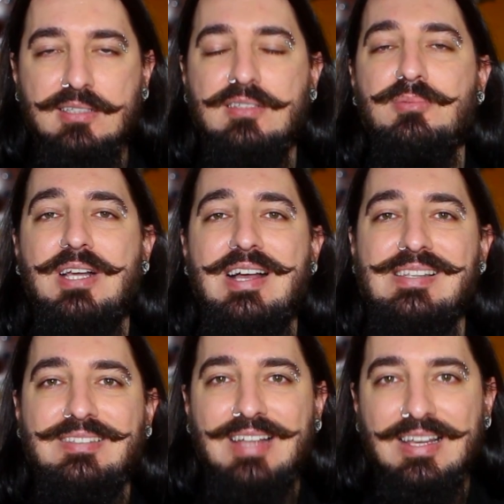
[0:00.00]
Então você precisa
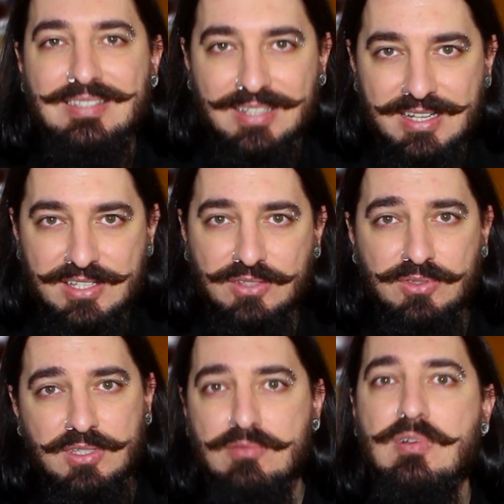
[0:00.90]
gastar essa energia. Se
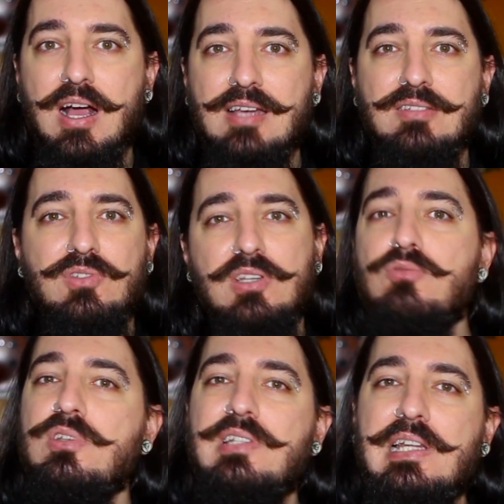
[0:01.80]
você não gasta, você
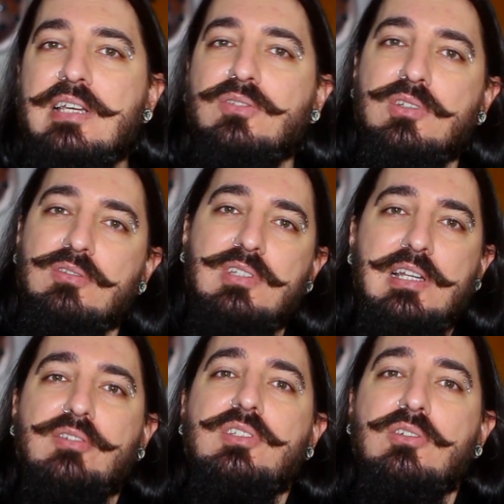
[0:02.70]
não desliga. Se você não
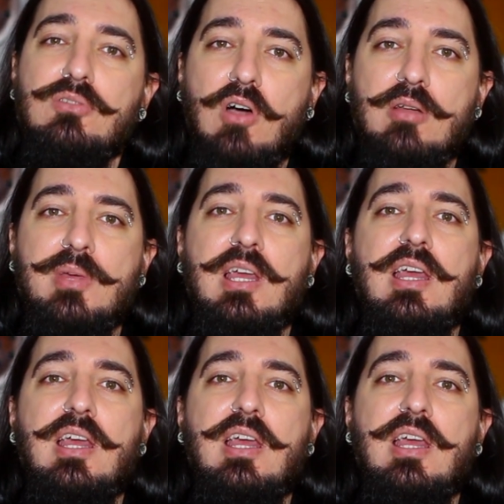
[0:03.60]
desliga, você não dorme.